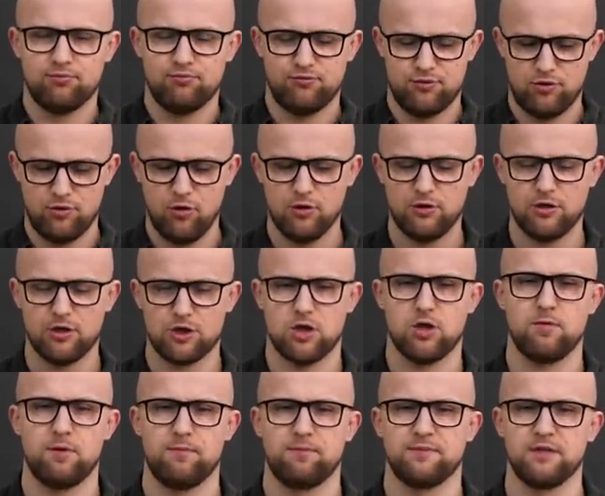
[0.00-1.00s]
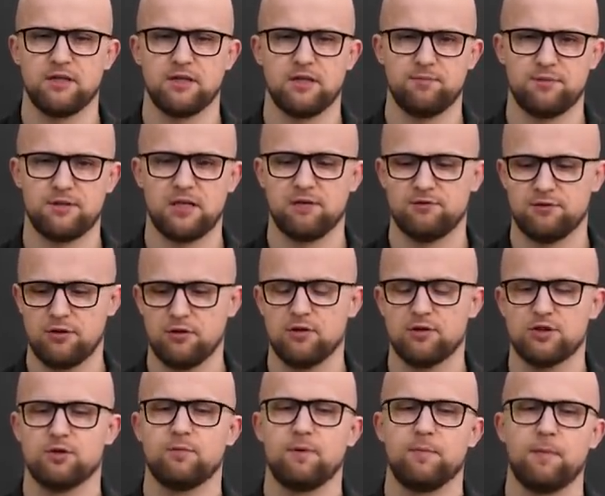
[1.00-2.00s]
Все должно быть 50 на 50, все
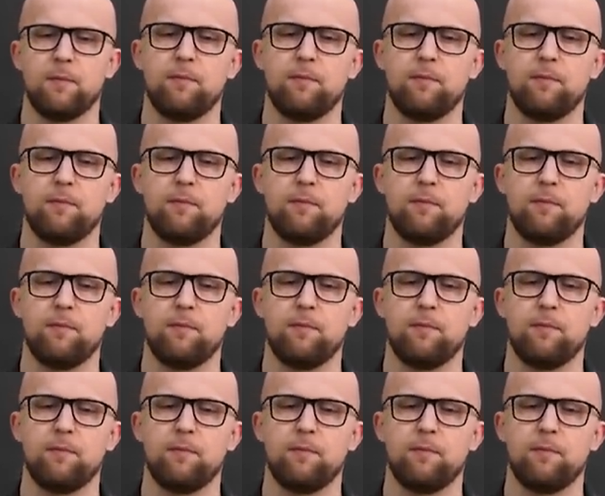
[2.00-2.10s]
должно быть